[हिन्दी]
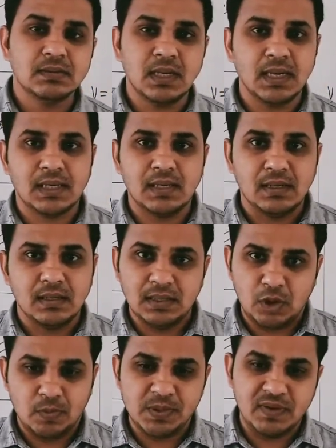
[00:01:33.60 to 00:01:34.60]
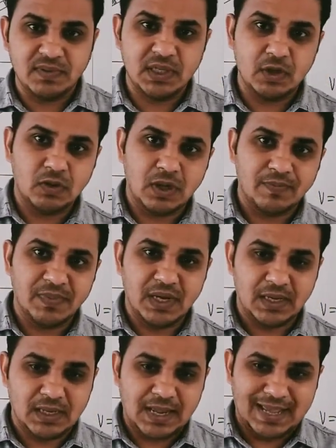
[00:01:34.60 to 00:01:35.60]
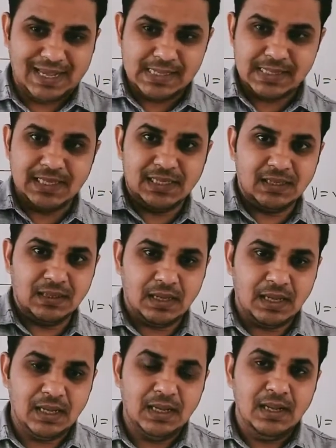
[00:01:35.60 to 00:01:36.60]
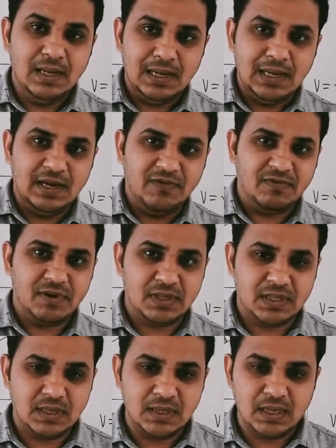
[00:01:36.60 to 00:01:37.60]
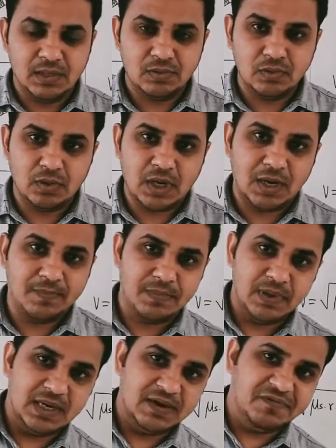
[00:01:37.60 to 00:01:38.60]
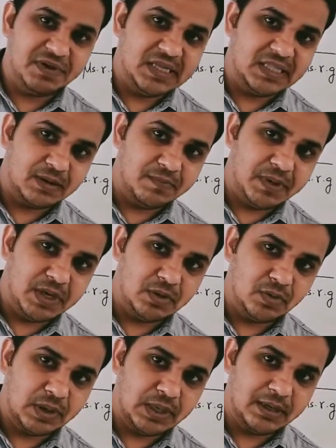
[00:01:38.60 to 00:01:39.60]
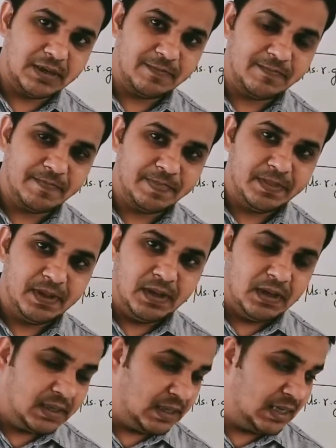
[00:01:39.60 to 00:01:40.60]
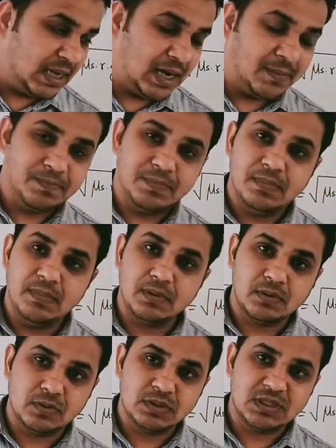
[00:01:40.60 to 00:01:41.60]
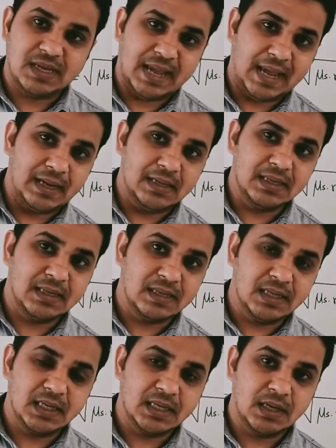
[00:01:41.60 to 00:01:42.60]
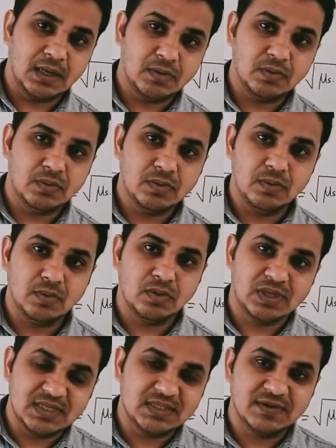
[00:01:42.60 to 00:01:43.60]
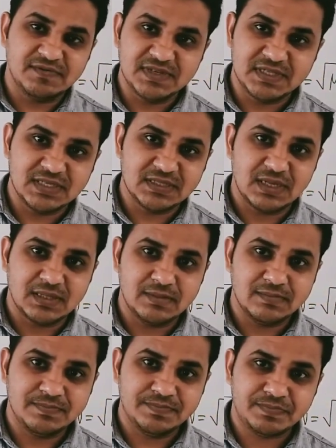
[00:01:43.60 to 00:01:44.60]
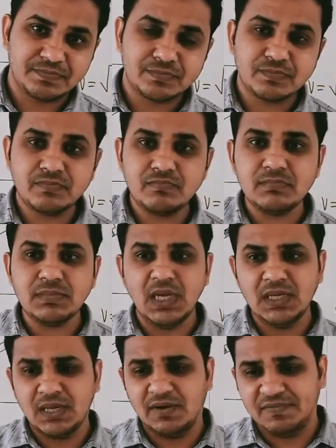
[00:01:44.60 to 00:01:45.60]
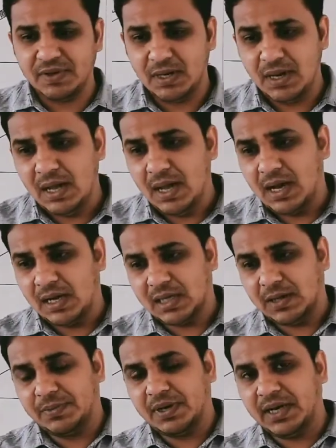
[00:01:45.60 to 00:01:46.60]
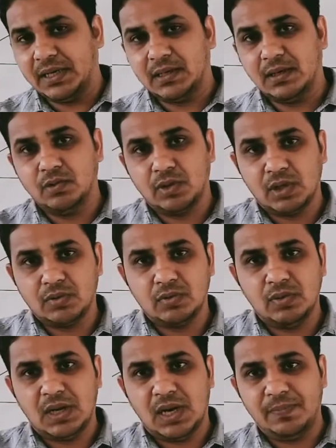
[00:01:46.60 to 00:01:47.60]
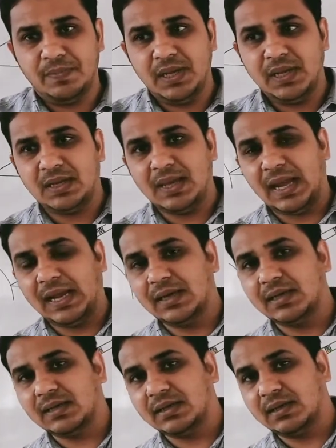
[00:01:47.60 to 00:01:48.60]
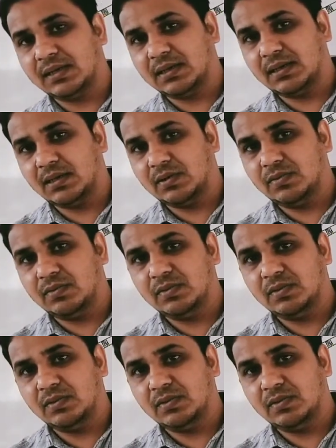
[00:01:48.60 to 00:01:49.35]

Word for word: करेक्ट है ये ऑब्जर्व किया होगा आपने अगर ऐसे टर्न है लेफ़्ट टर्न है तो आप लेफ़्ट की तरफ बेंट होंगे यानी आप कुछ एंगल क्रिएट कर रहे हो रोड की सरफेस के साथ या फिर अगर आप राइट right टर्न हो रहे हो तो आप एक एंगल क्रिएट कर रहे हो